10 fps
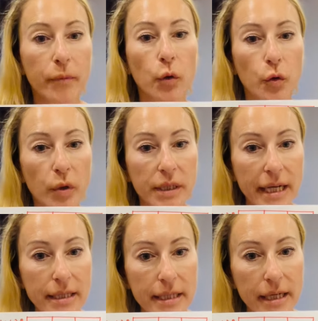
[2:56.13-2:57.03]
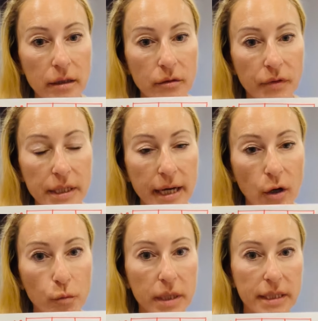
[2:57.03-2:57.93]
Und nur das hier wird
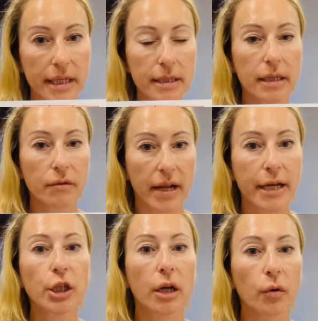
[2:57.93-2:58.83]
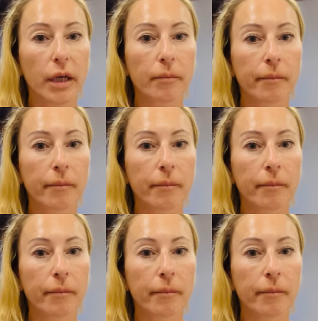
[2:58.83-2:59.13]
nachher umgesetzt in Fleischkalorien.